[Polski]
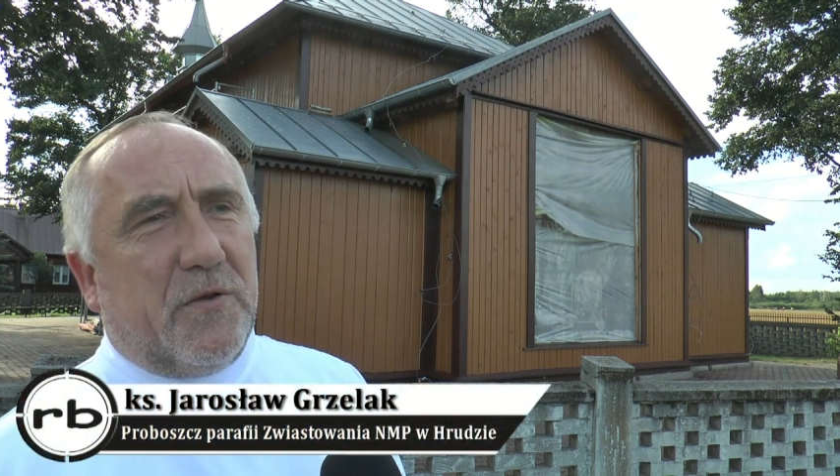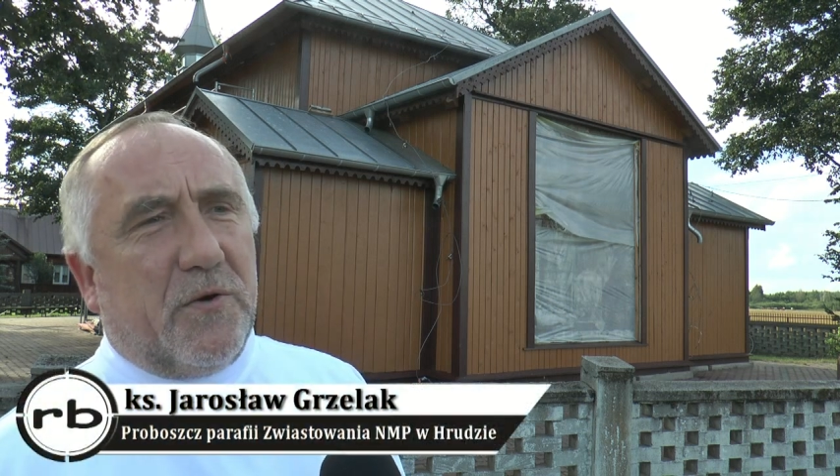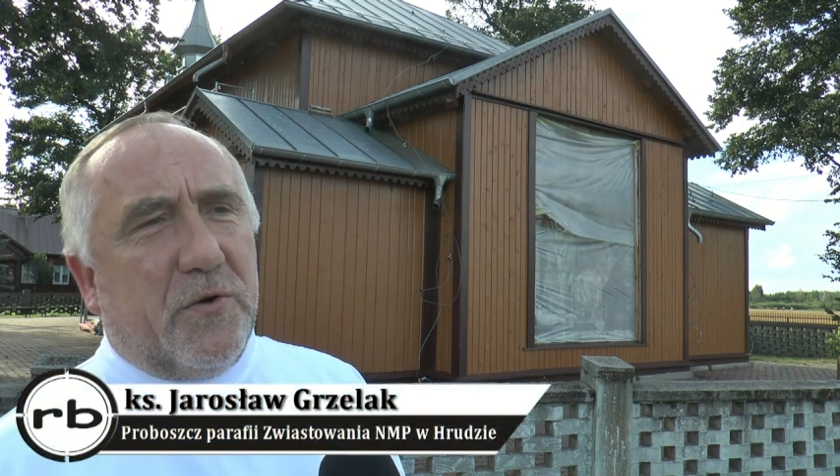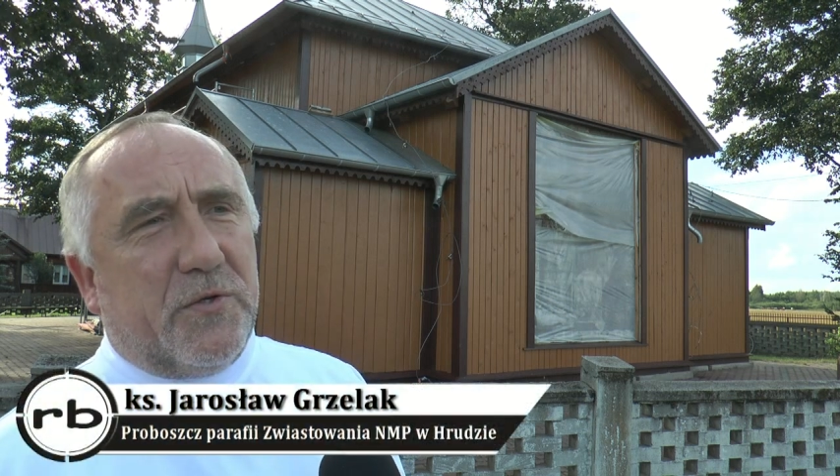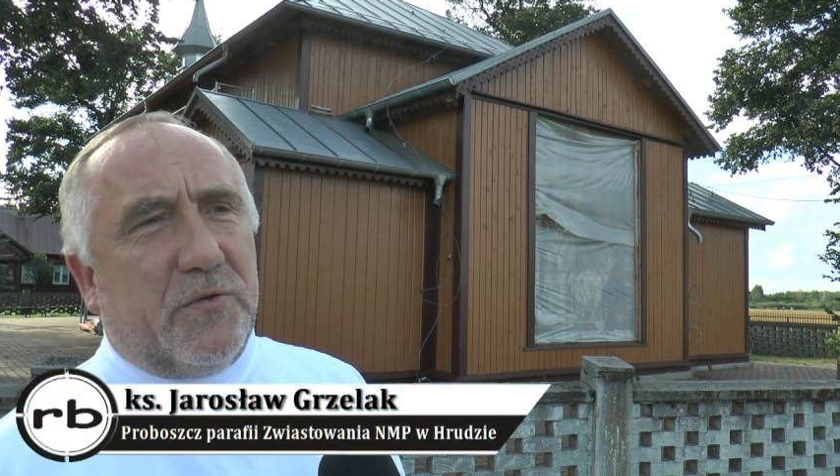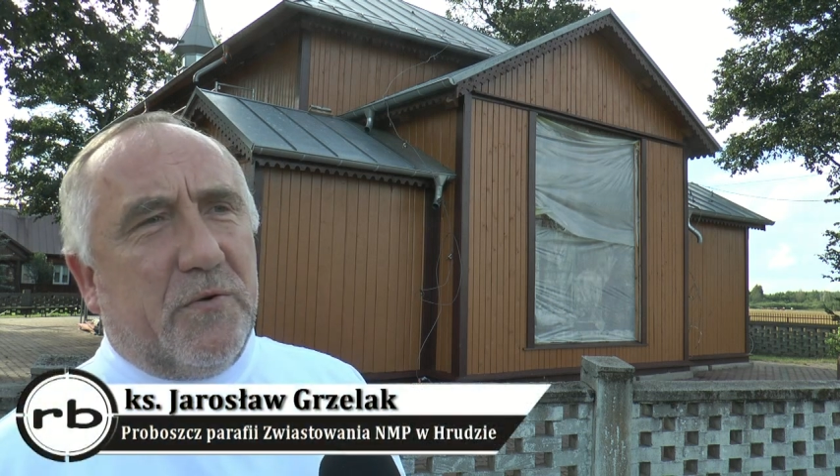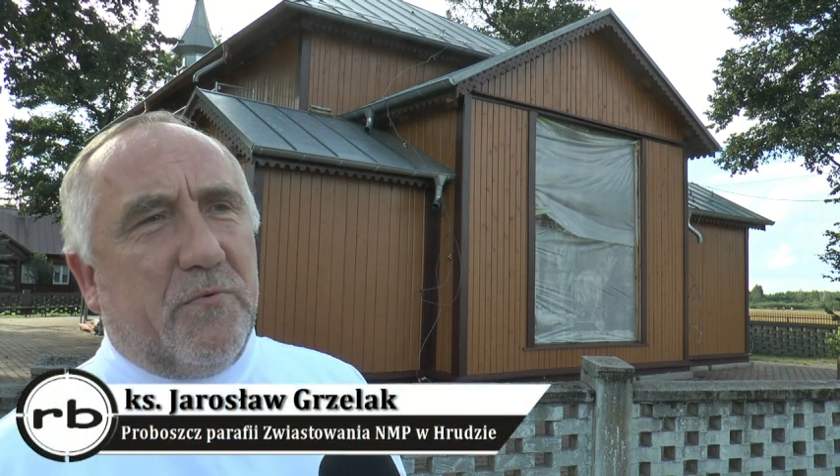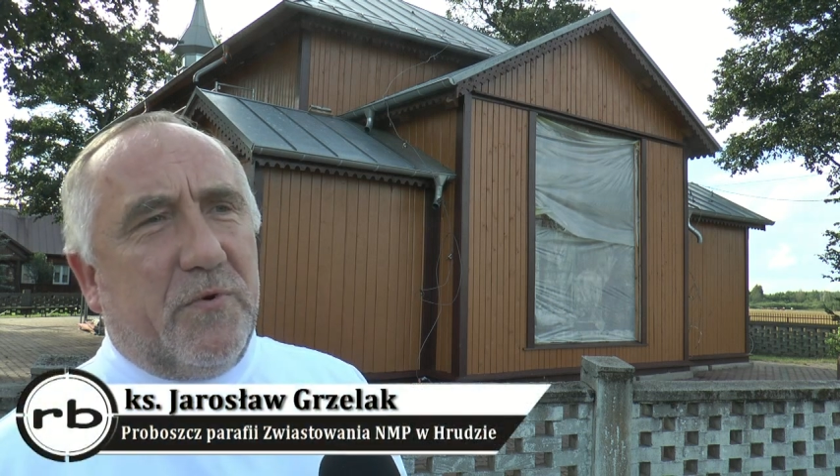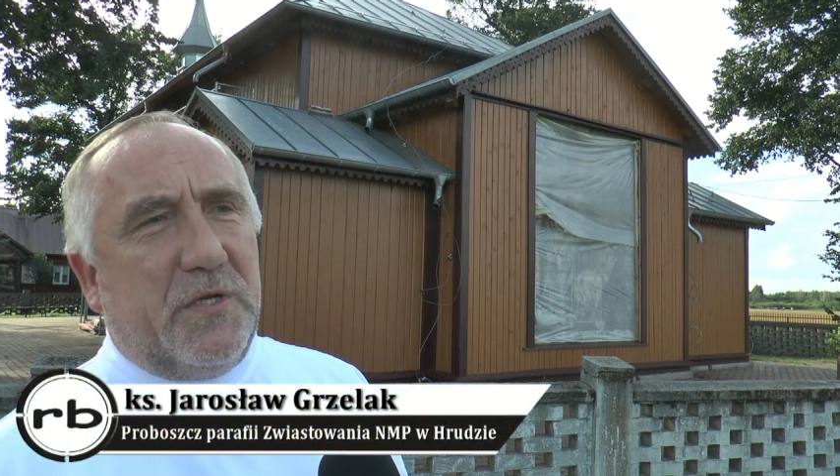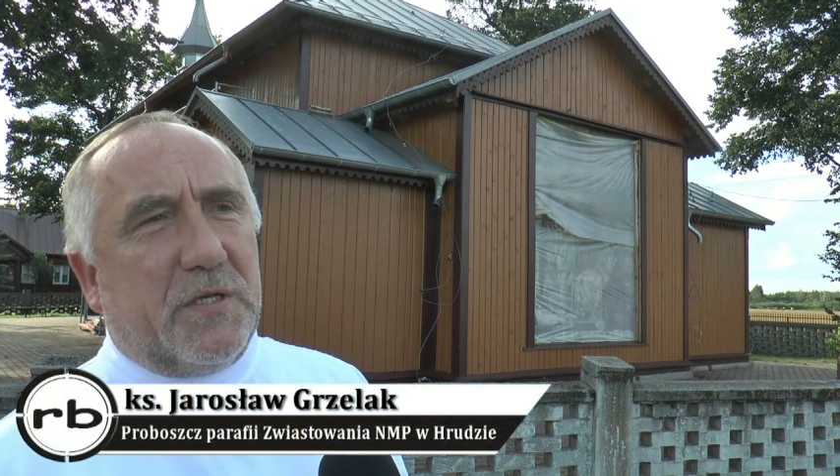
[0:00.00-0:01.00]
to kościół
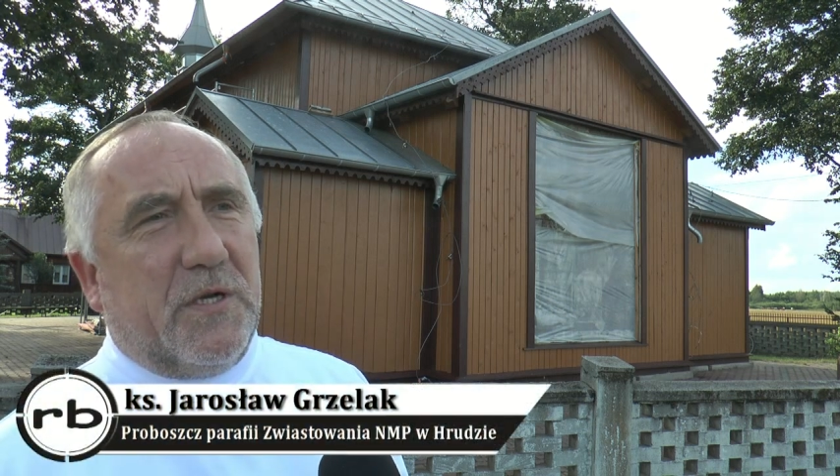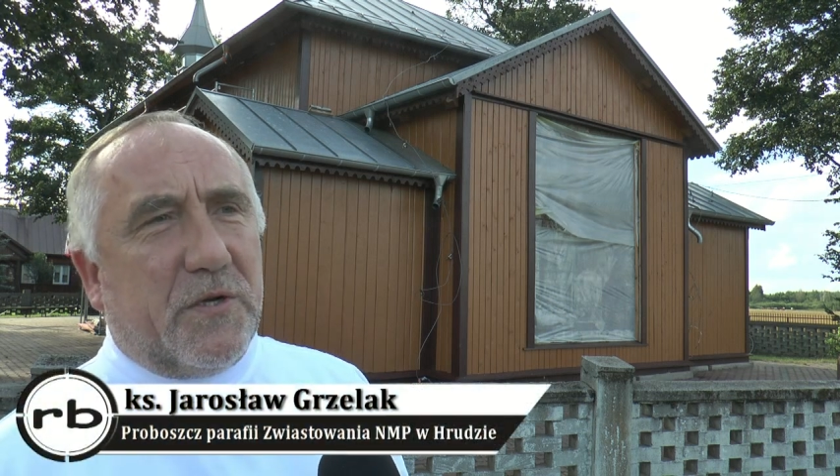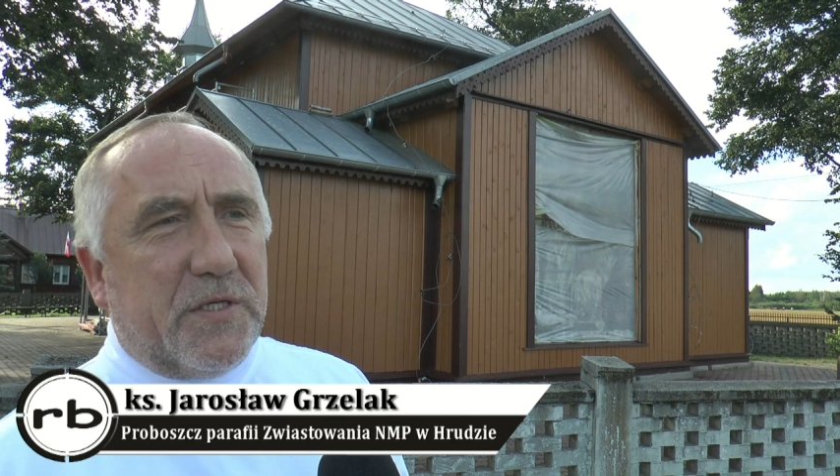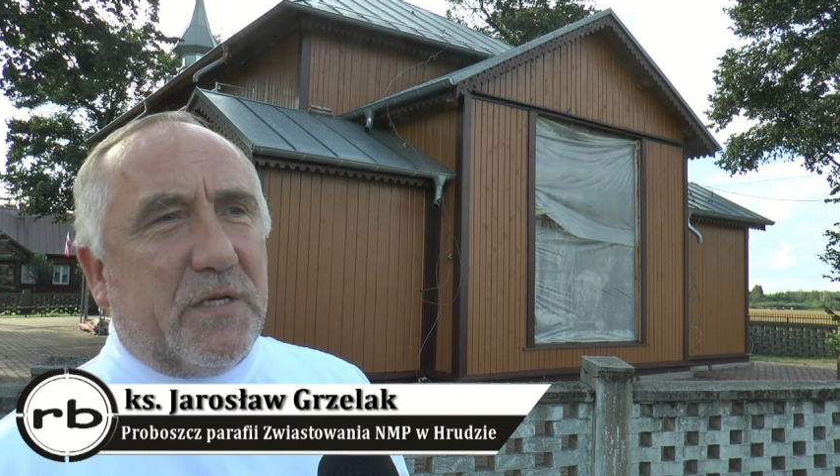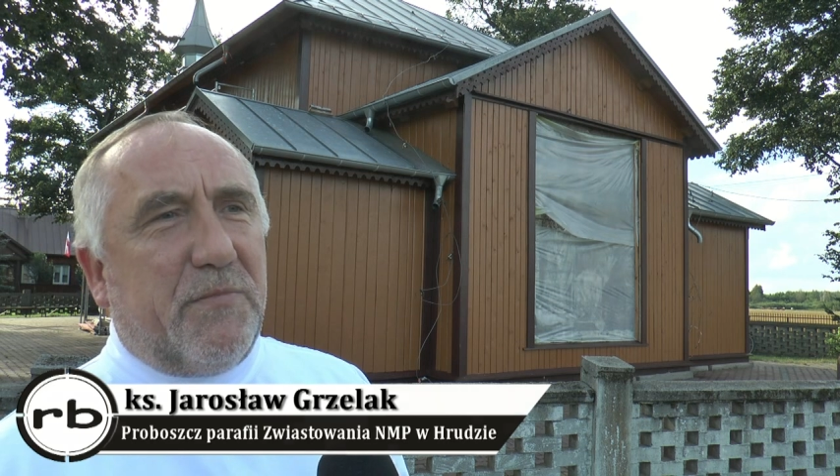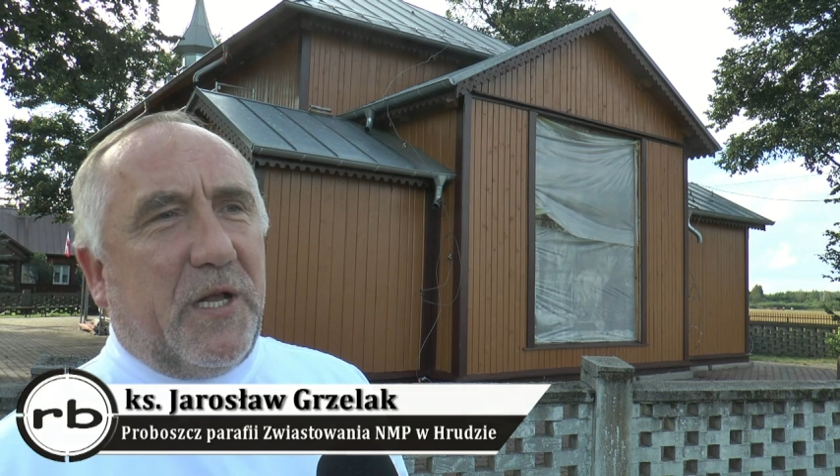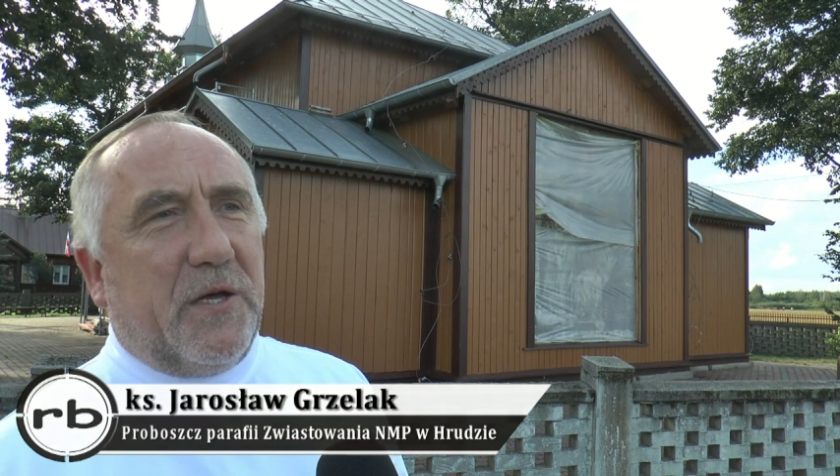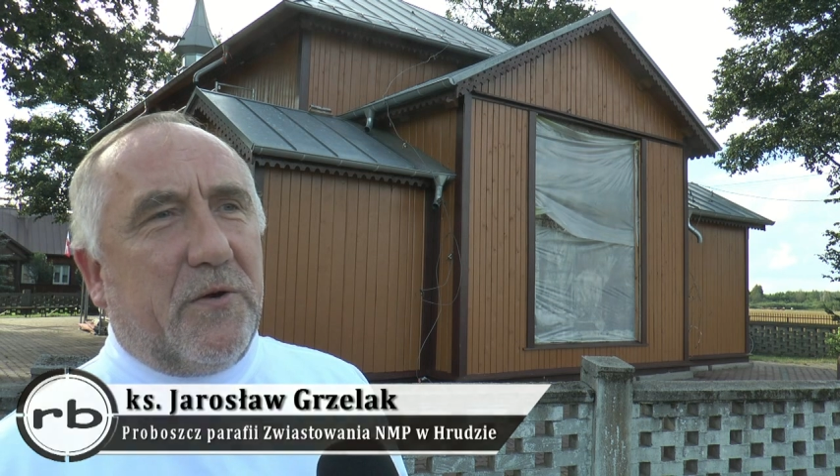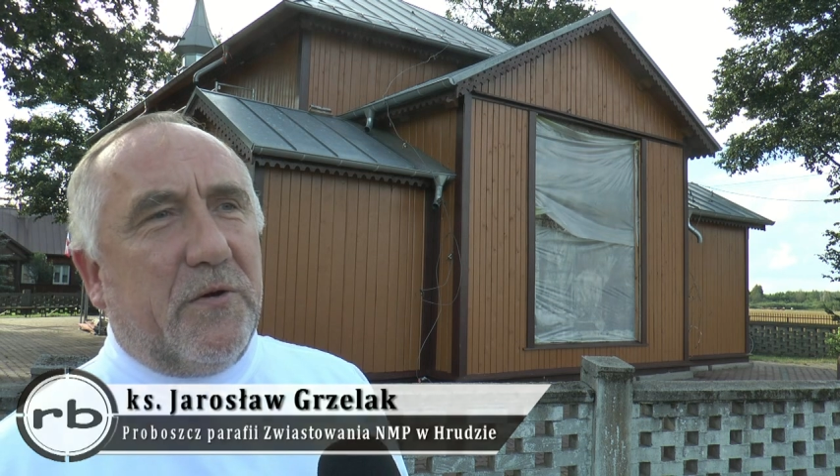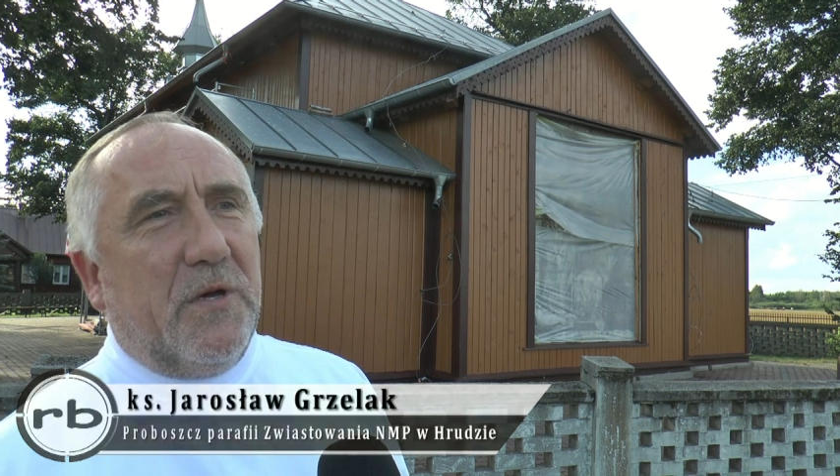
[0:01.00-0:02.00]
unicki
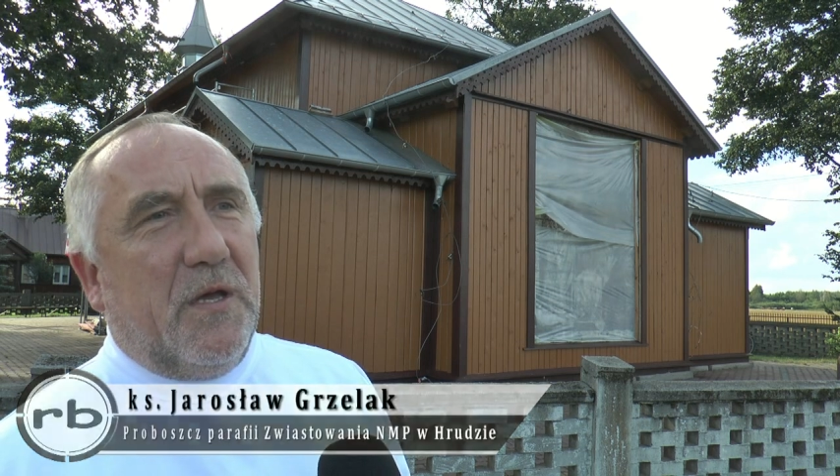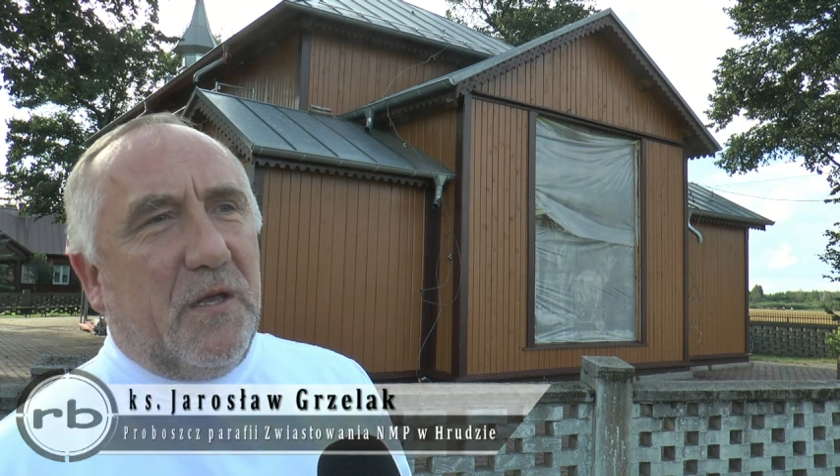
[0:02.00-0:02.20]
rozebrano